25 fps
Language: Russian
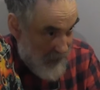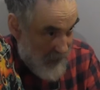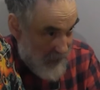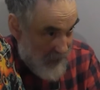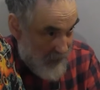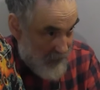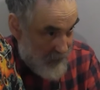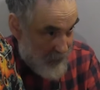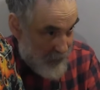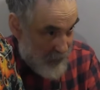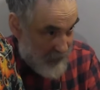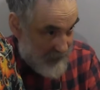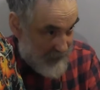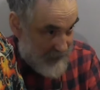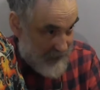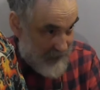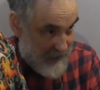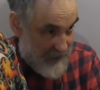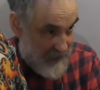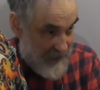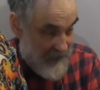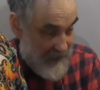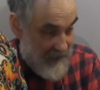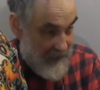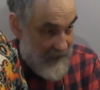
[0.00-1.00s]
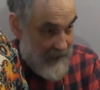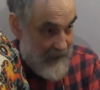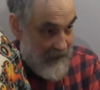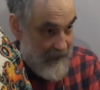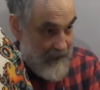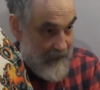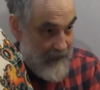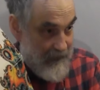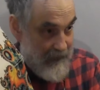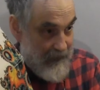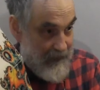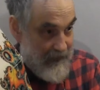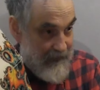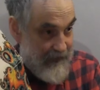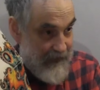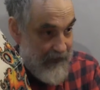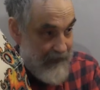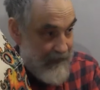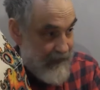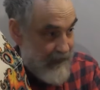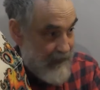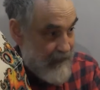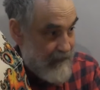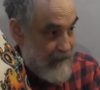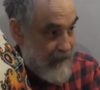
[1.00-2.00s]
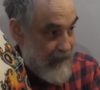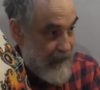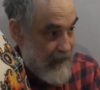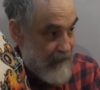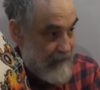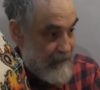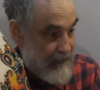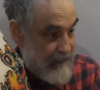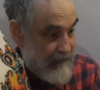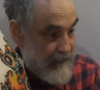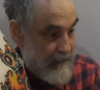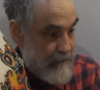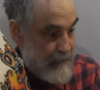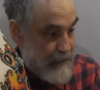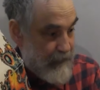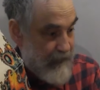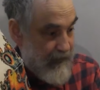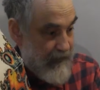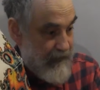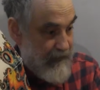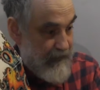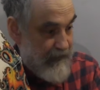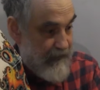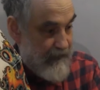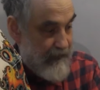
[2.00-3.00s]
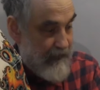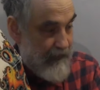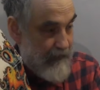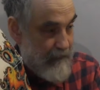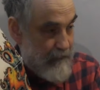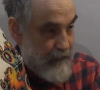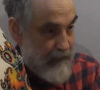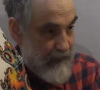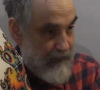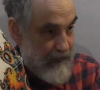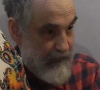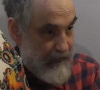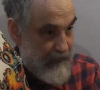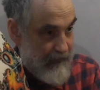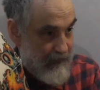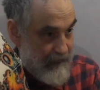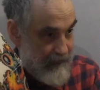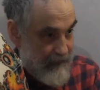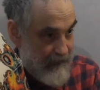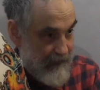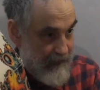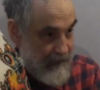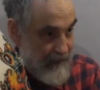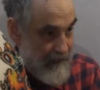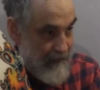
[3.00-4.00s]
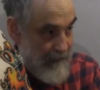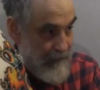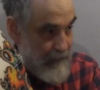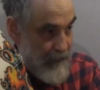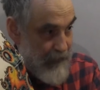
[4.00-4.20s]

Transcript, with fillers: Вот. Э, э, кстати говоря, в этом плане грибы – это,